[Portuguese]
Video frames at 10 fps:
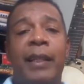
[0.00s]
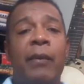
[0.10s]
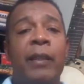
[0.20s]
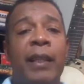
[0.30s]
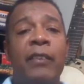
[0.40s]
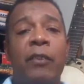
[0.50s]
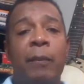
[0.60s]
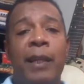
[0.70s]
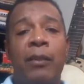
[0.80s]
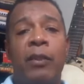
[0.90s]
e tem um
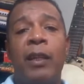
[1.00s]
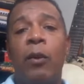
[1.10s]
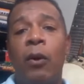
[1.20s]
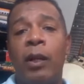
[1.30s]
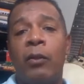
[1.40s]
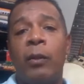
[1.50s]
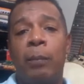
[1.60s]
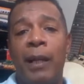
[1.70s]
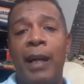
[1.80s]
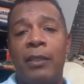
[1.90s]
entendimento teórico
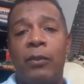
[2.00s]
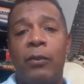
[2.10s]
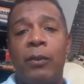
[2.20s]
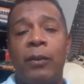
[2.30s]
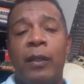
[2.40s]
e prático,